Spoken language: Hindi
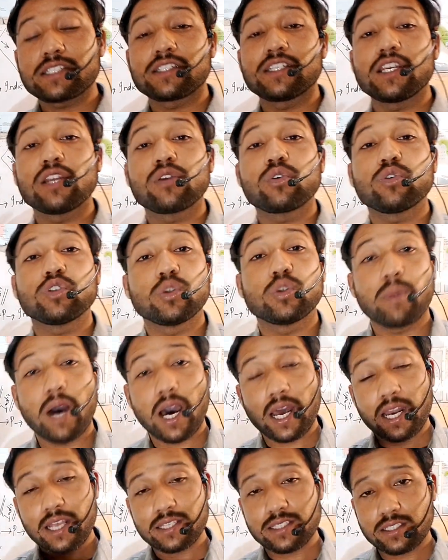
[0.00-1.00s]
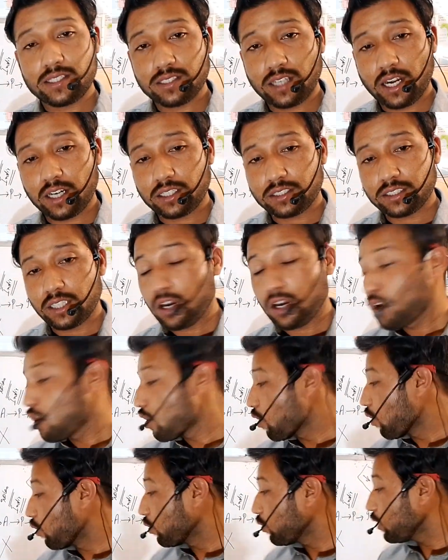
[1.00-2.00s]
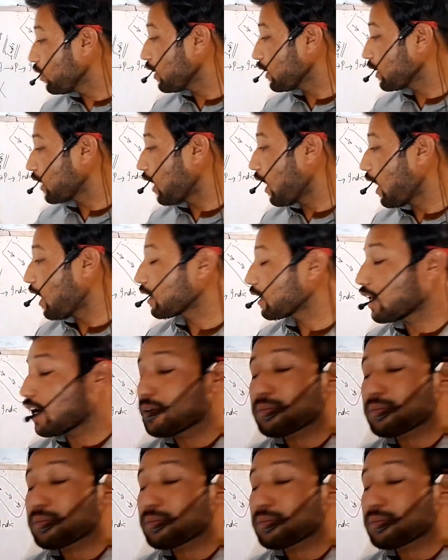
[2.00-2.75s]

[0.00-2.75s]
में इस डील को दोबारा से स्टार्ट किया उन्होंने कहा